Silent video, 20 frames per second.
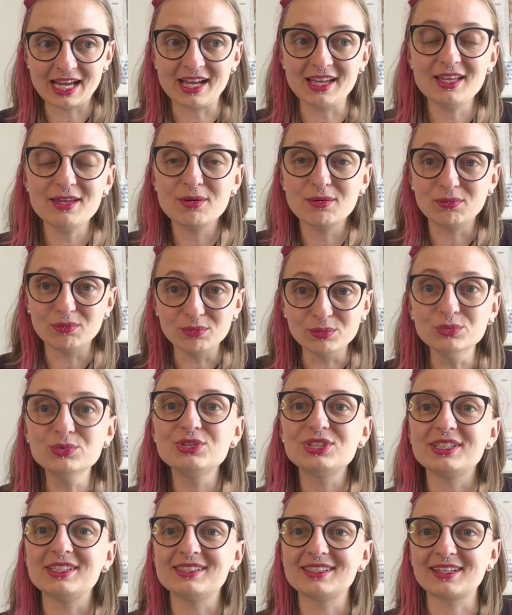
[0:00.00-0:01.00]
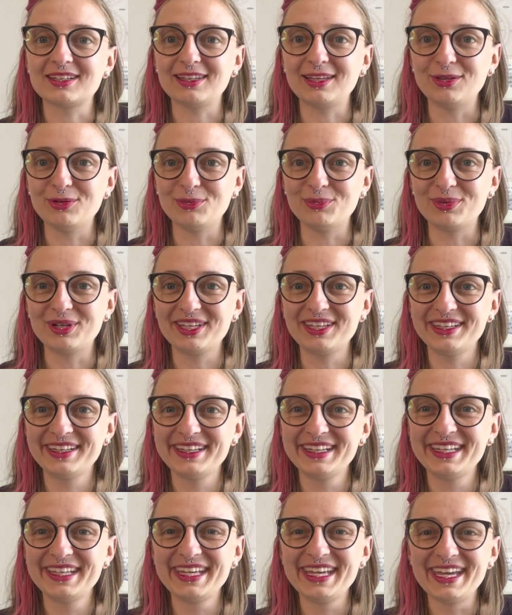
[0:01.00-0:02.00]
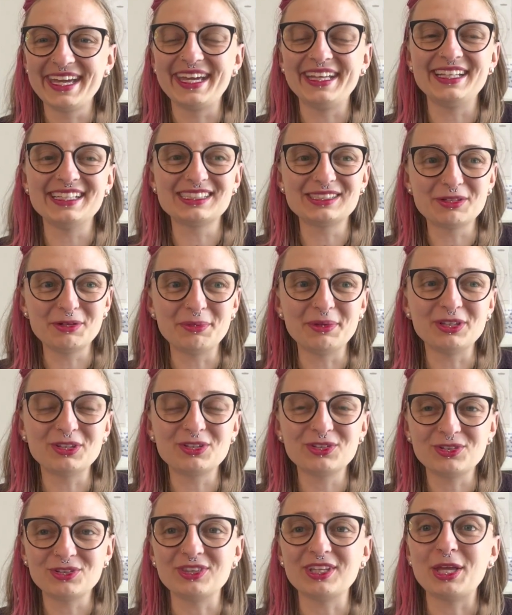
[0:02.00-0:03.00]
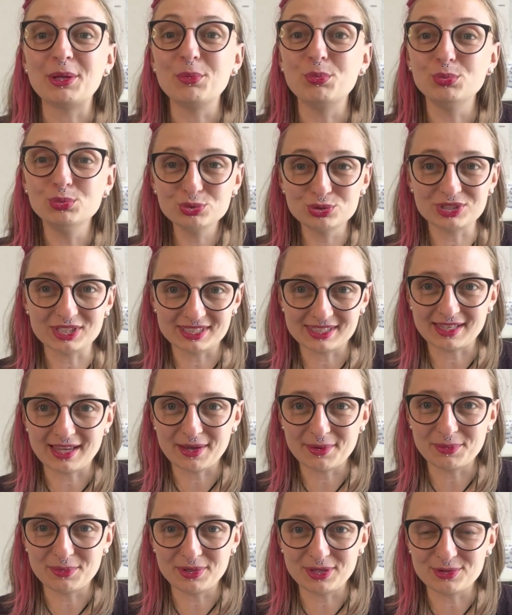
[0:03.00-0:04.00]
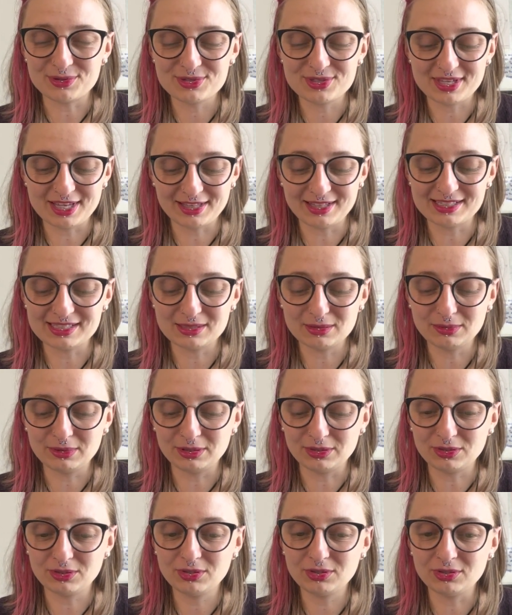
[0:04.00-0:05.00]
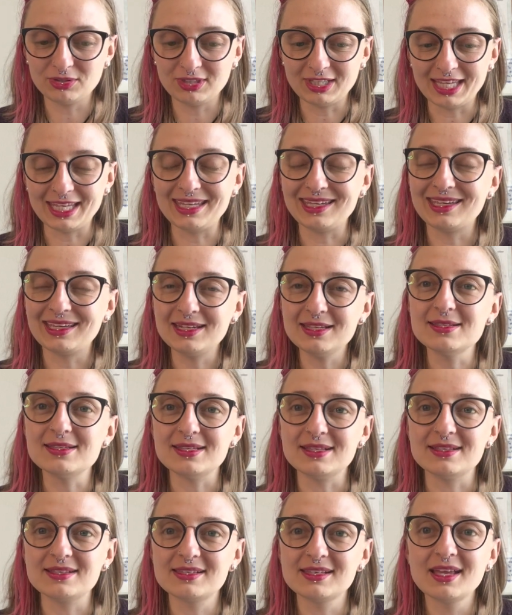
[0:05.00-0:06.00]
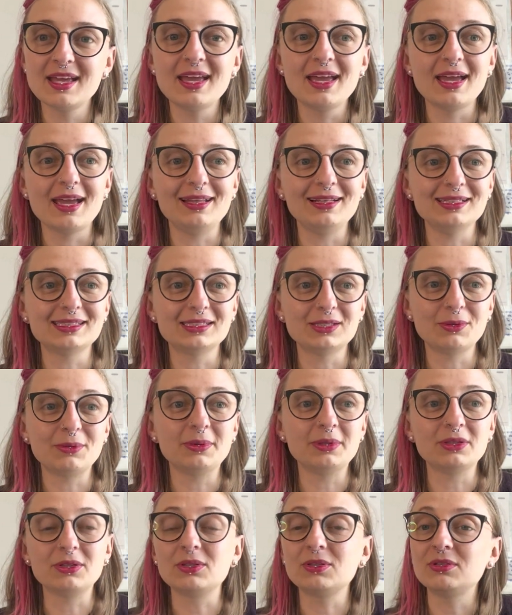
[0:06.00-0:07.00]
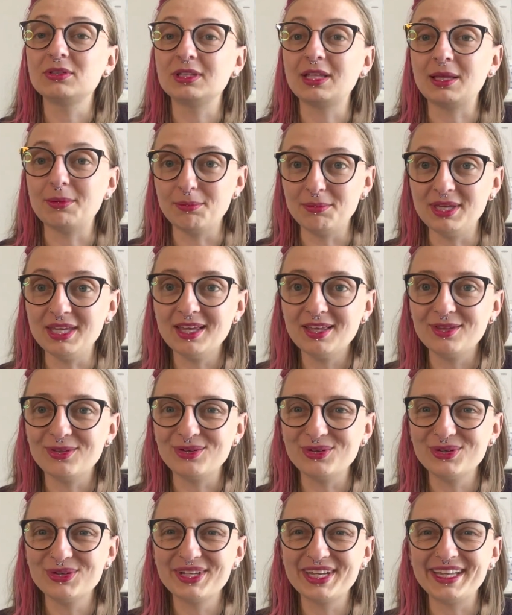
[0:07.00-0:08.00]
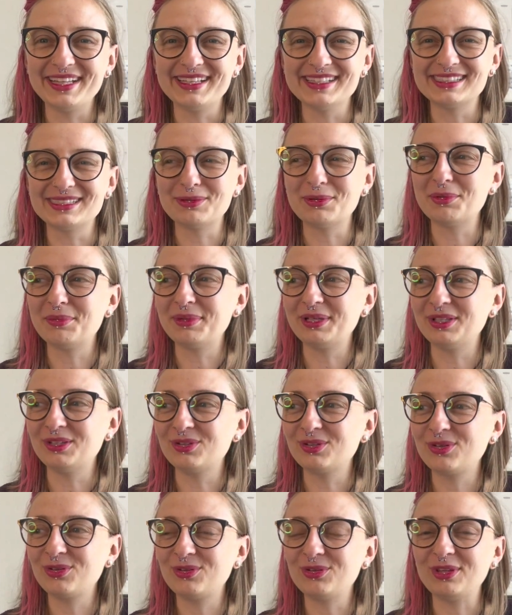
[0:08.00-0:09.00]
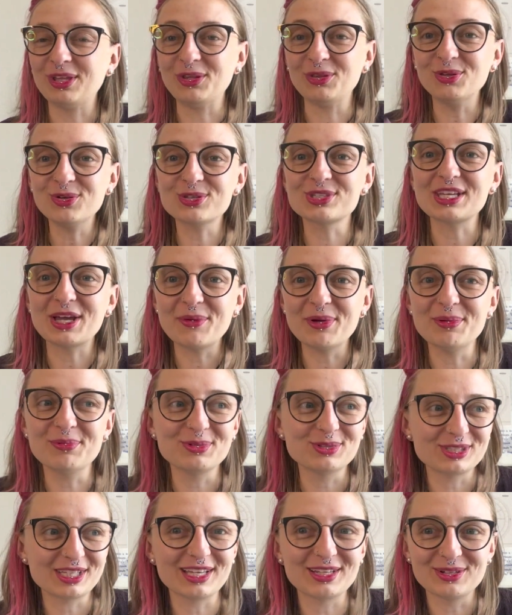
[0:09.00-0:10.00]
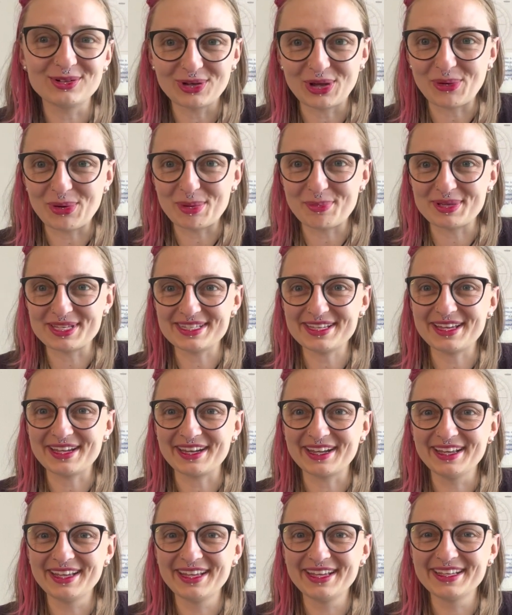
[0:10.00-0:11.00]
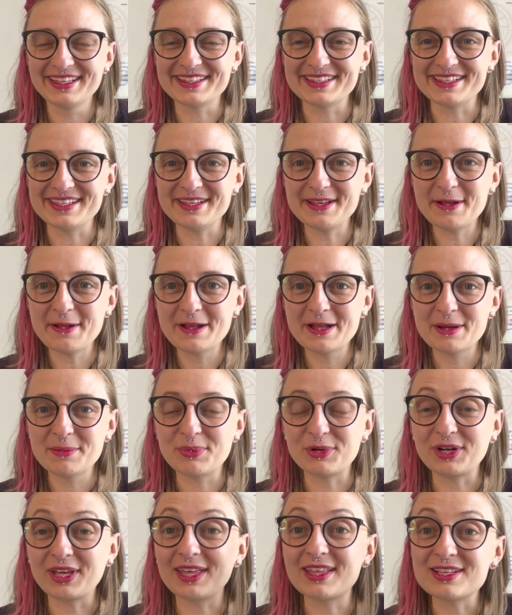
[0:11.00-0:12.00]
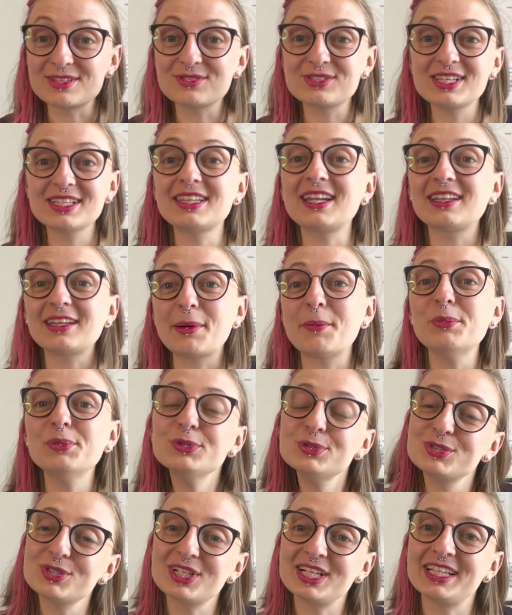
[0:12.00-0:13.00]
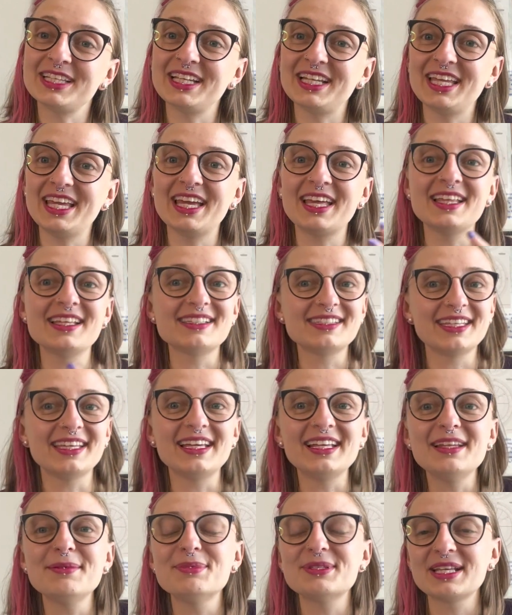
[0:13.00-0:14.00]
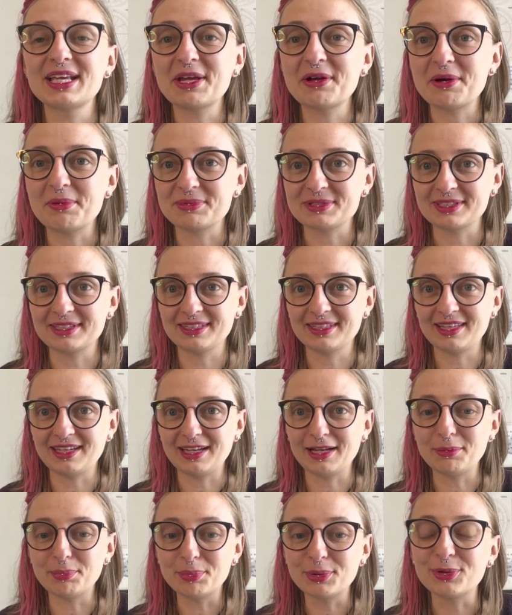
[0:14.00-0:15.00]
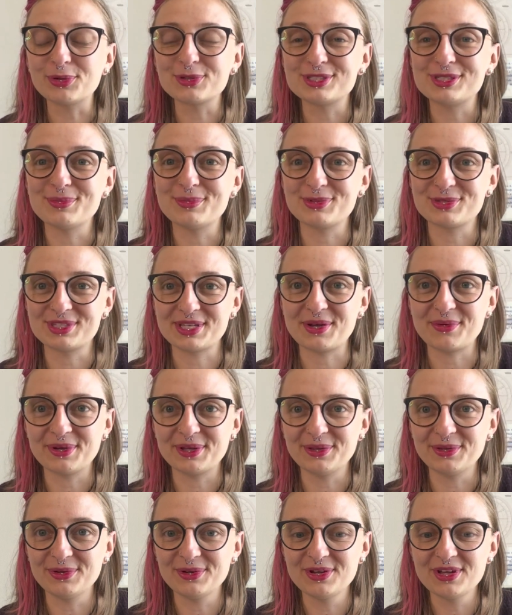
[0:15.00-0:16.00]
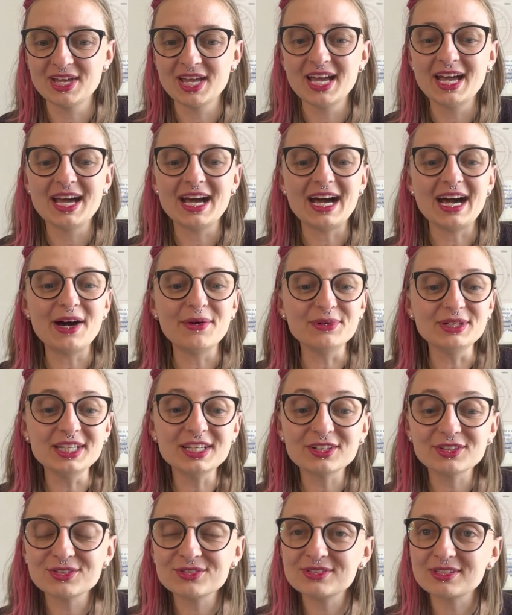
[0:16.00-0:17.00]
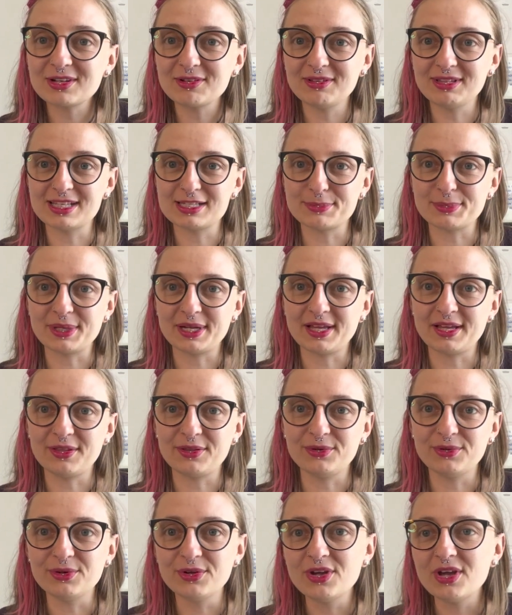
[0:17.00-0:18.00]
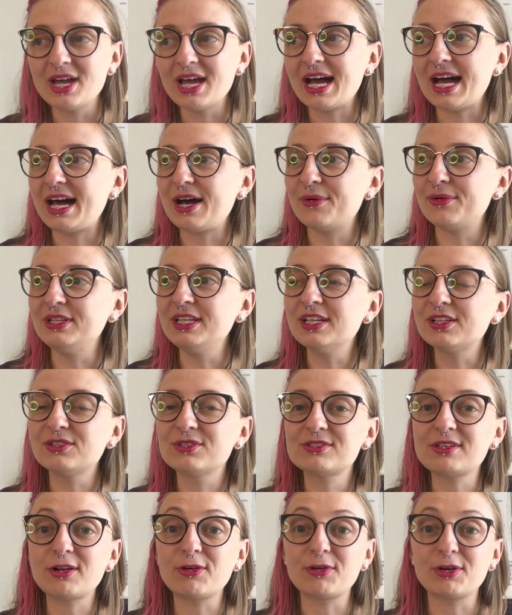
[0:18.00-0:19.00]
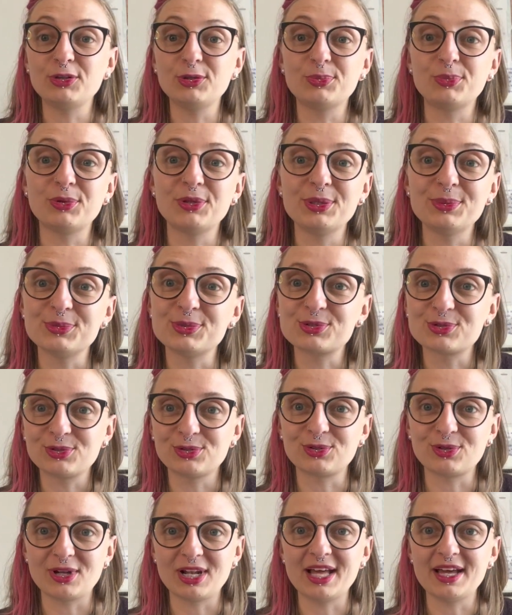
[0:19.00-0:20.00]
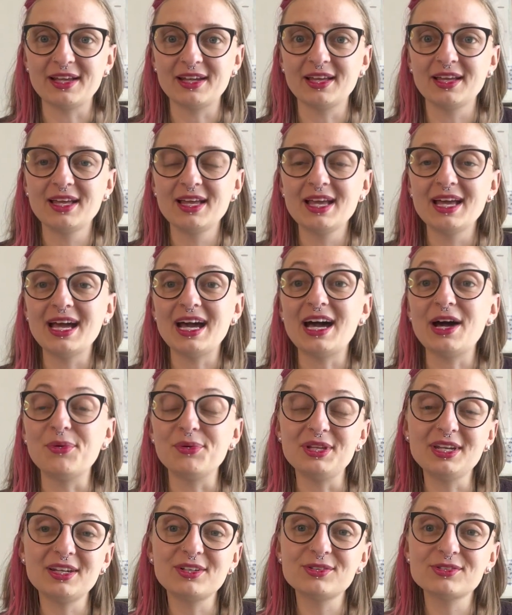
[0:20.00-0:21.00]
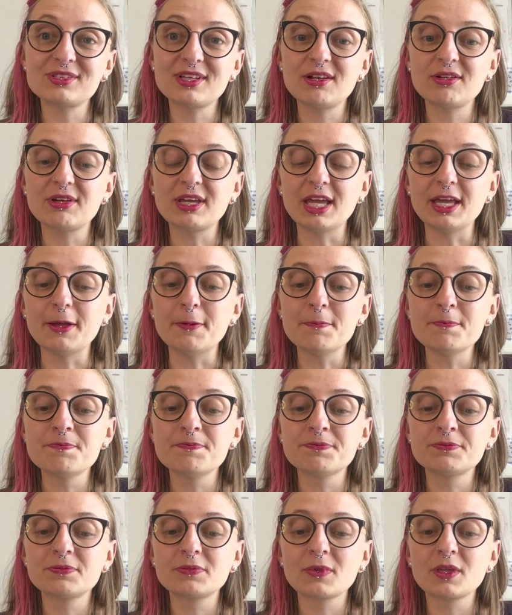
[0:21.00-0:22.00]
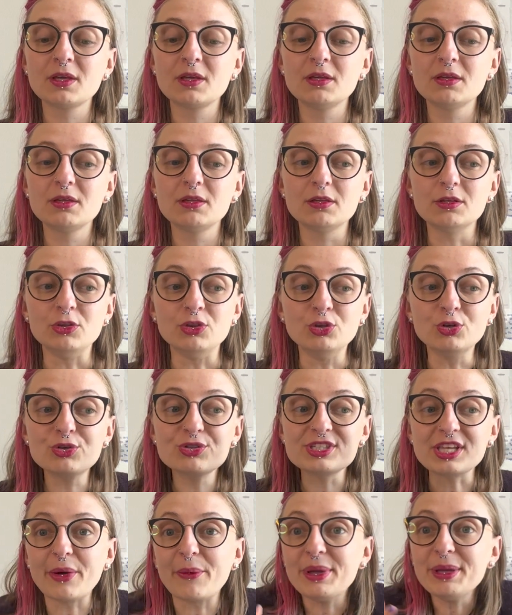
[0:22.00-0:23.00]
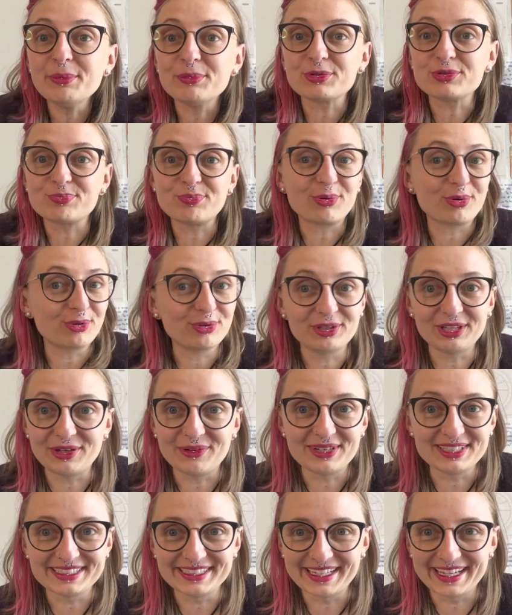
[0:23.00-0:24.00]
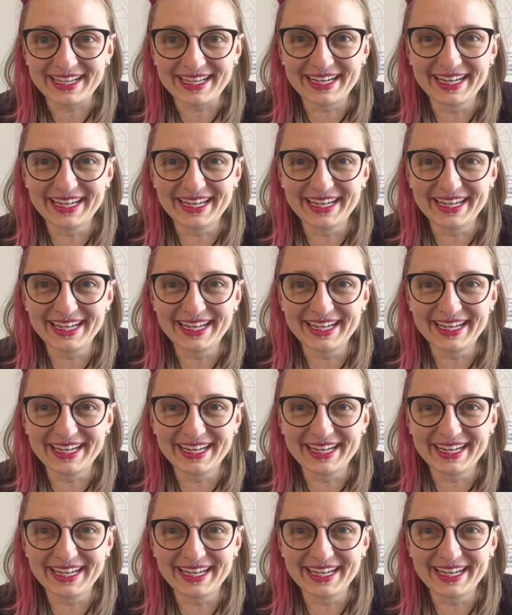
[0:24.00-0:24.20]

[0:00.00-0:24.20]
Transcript: hay mucha incertidumbre, en este momento donde hay muchos cambios, en este momento donde hay crisis, en este momento donde hay miedo, en este momento donde no sabemos qué es lo que va a pasar, ¿sí? Porque de eso se trata mucho la energía de este eclipse que vamos a tener el próximo sábado. Abrirnos al inesperado, abrirnos a lo que no podemos controlar, abrirnos a lo que no sabemos por dónde va a llegar.